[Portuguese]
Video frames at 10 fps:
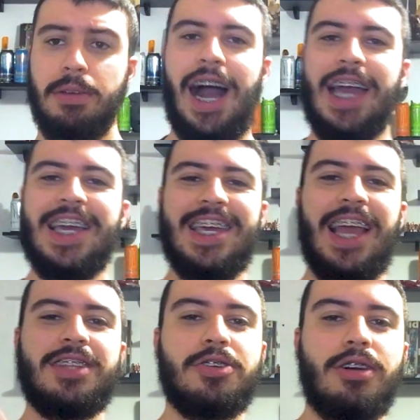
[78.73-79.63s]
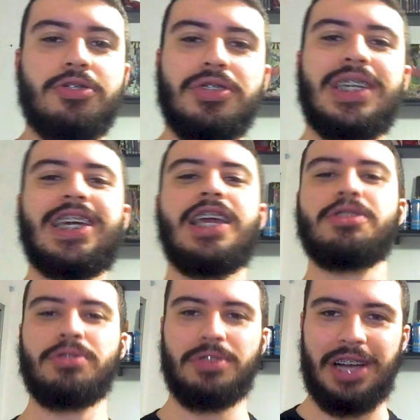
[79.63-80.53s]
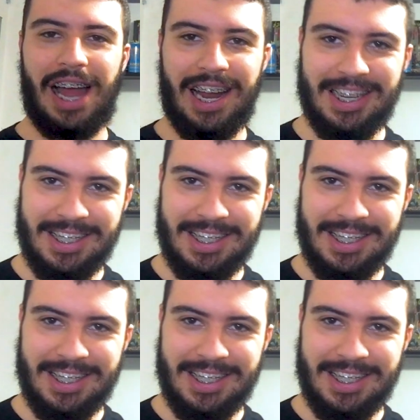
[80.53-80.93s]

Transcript: Aí que entra o nosso quinto lugar.